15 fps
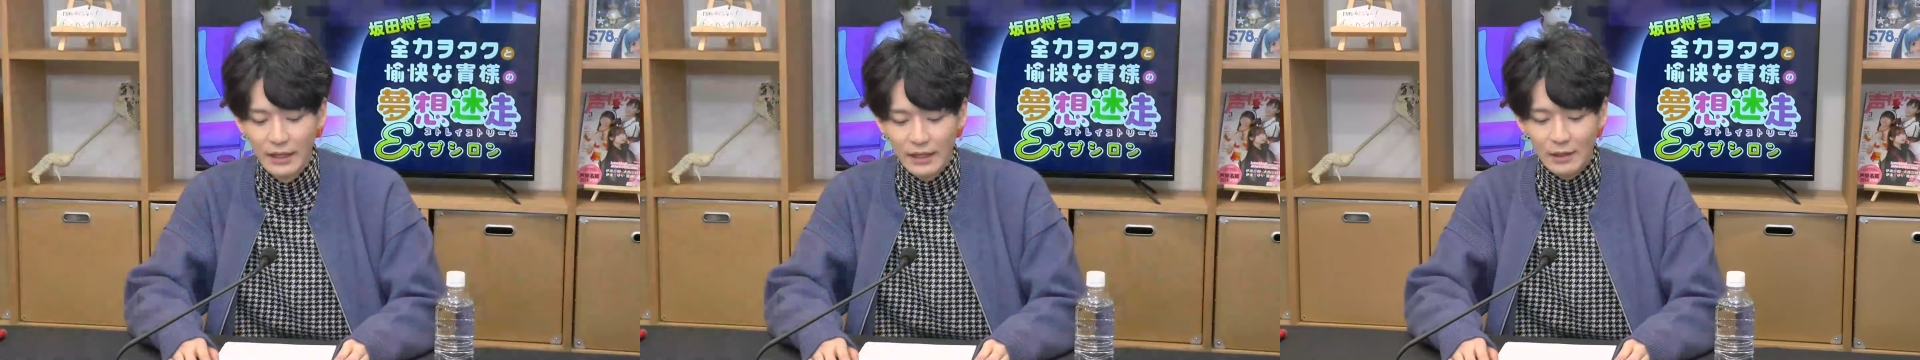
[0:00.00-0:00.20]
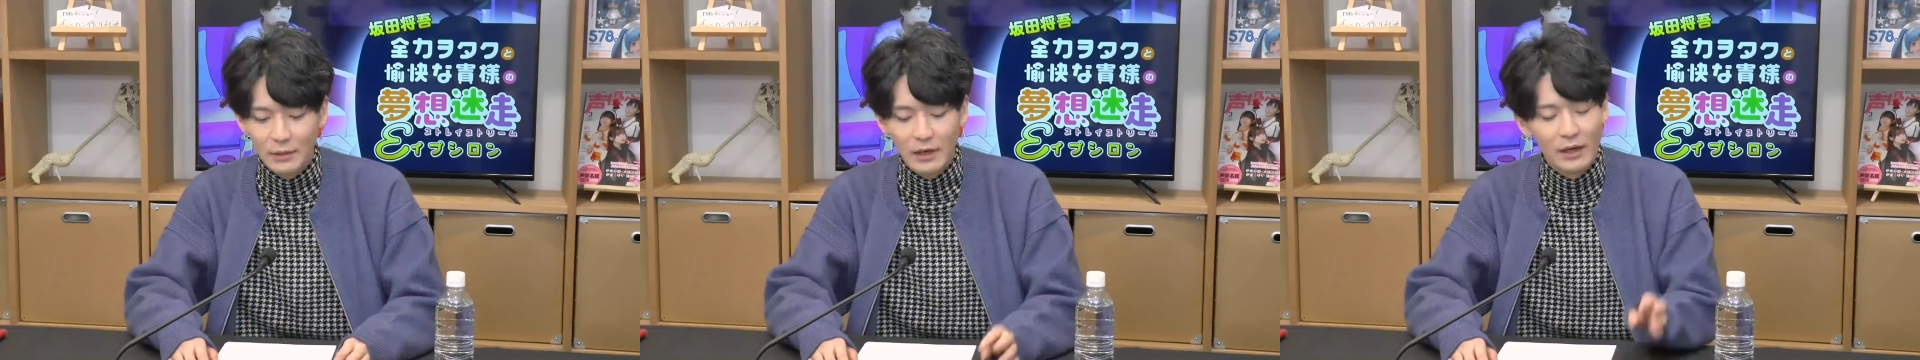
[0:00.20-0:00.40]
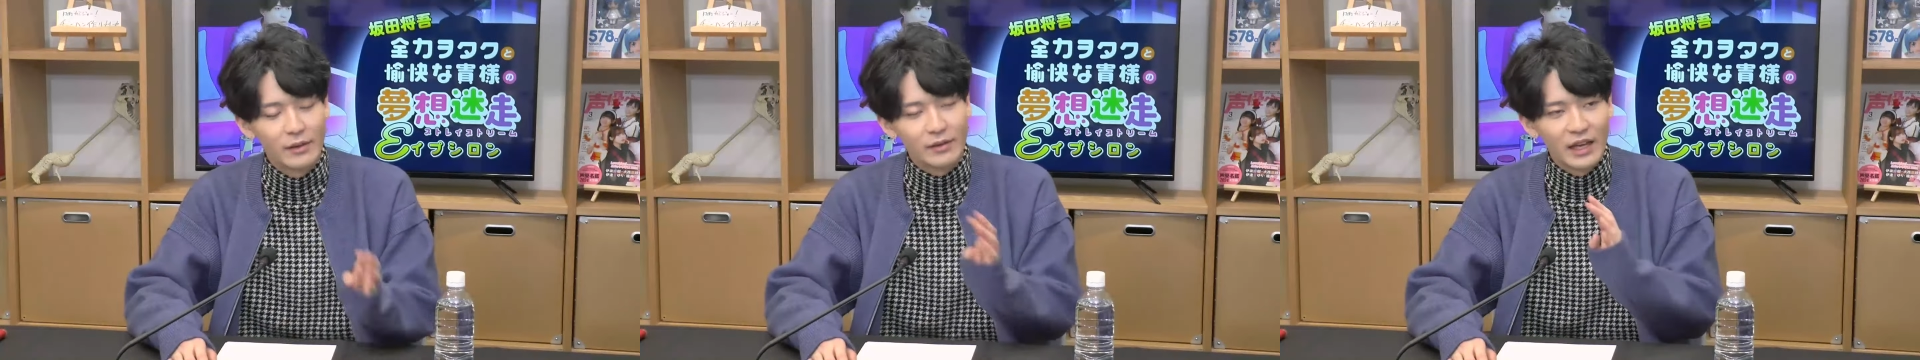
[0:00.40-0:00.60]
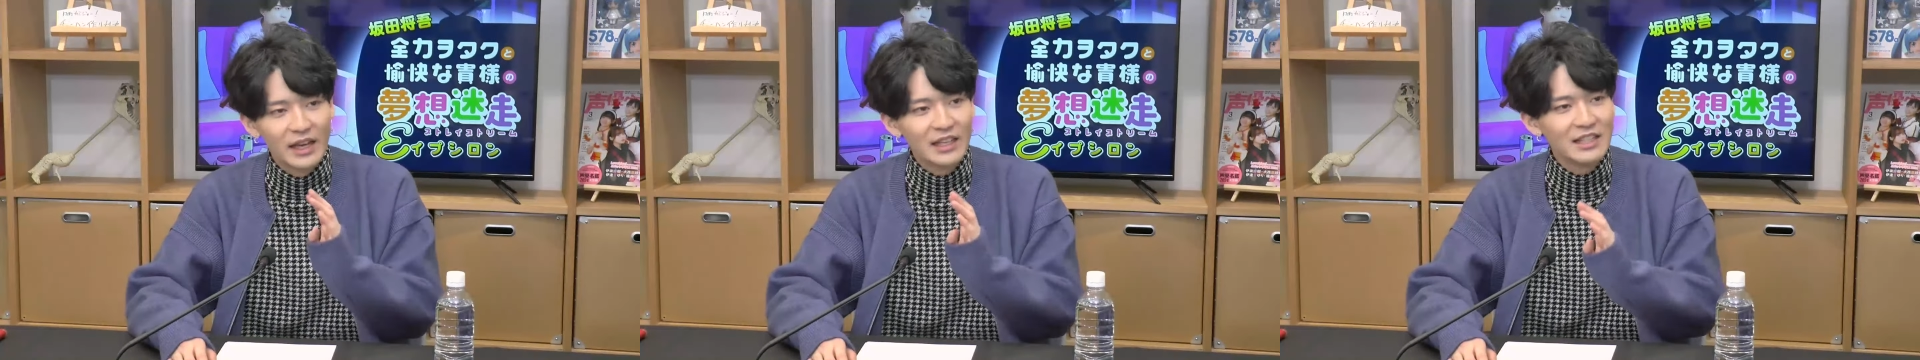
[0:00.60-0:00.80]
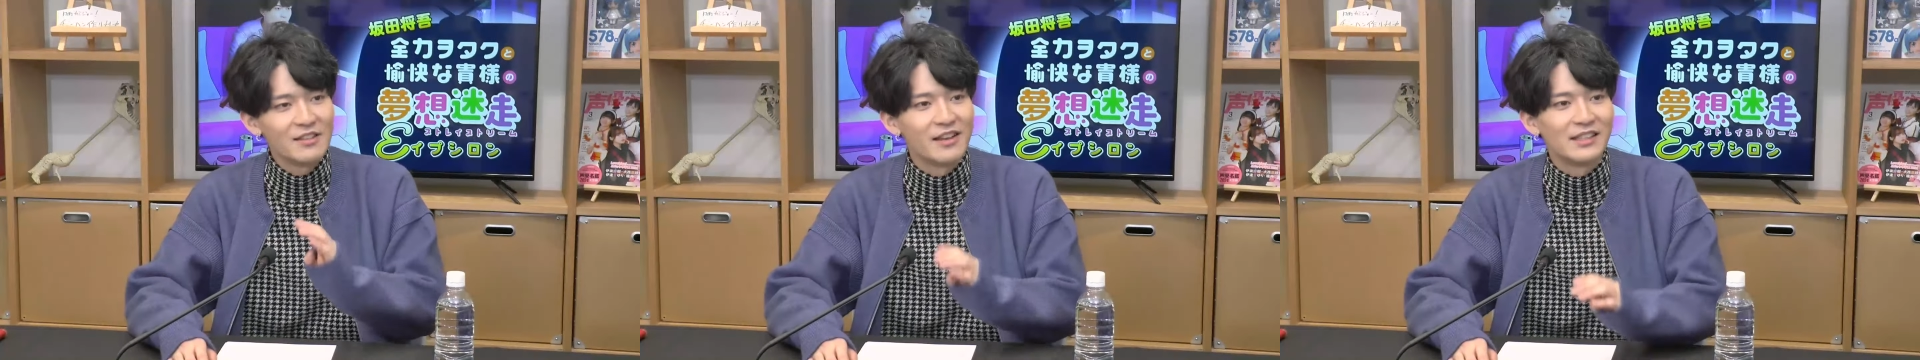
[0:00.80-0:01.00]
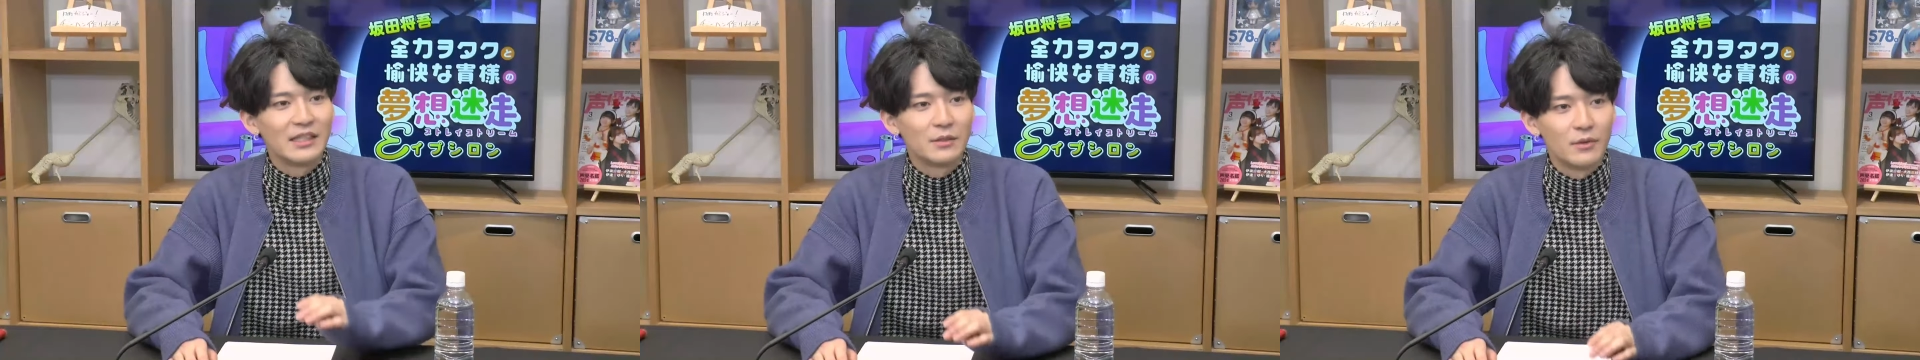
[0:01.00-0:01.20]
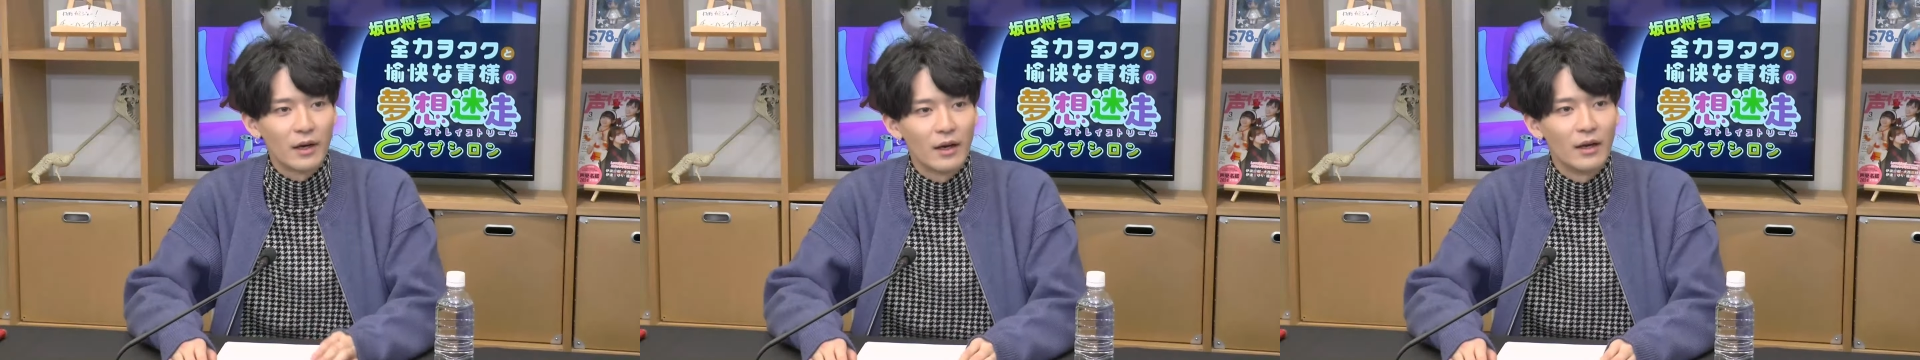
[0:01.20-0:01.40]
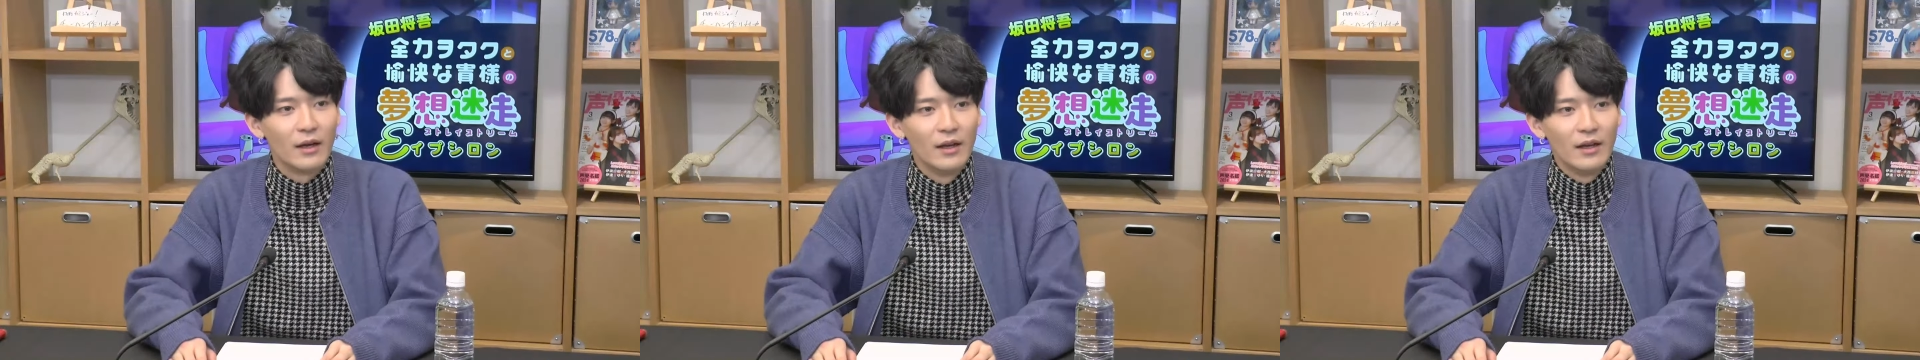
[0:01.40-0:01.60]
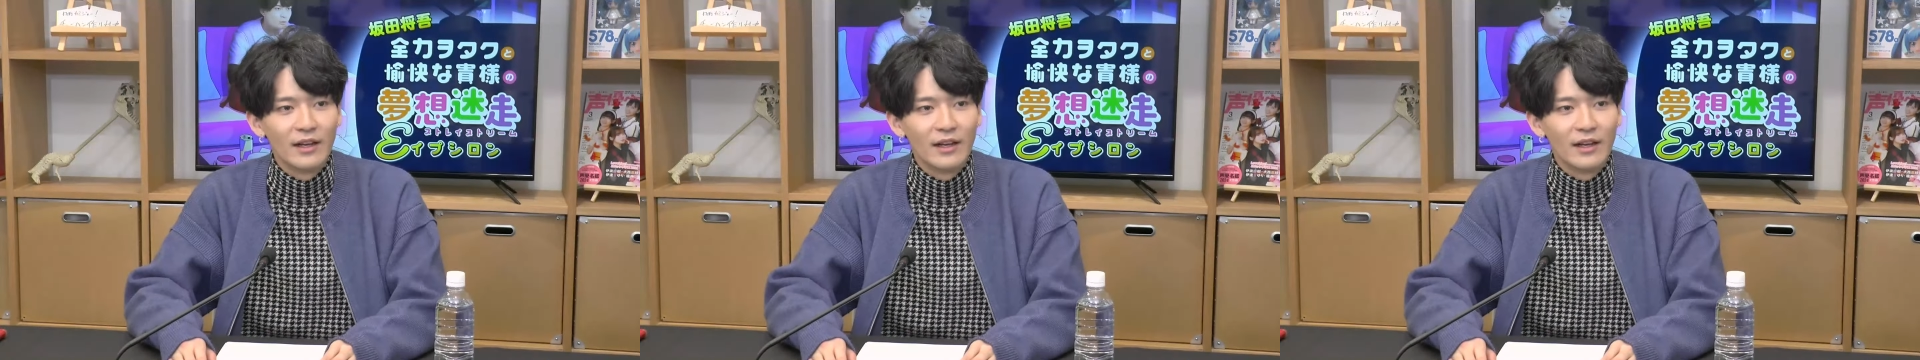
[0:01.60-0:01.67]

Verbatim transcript: でもあれ、ヤギのやつは、